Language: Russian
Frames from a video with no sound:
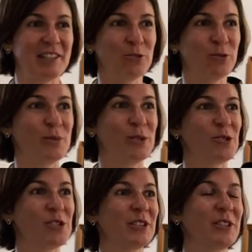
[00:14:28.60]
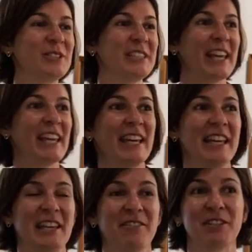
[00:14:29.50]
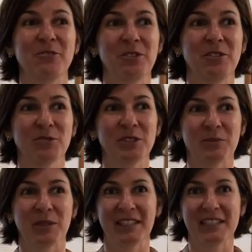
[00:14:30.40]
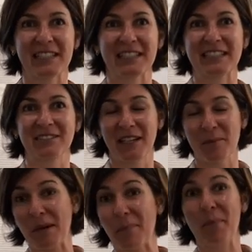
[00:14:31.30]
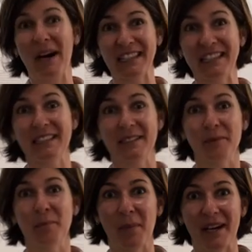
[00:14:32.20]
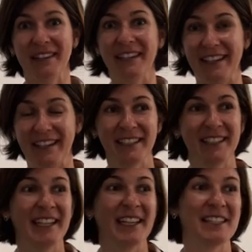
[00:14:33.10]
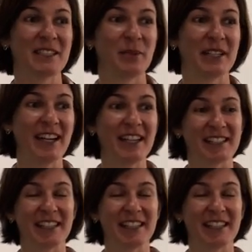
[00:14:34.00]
и думающих людей, и вокруг него собралась так называемая банда Мане. И собирались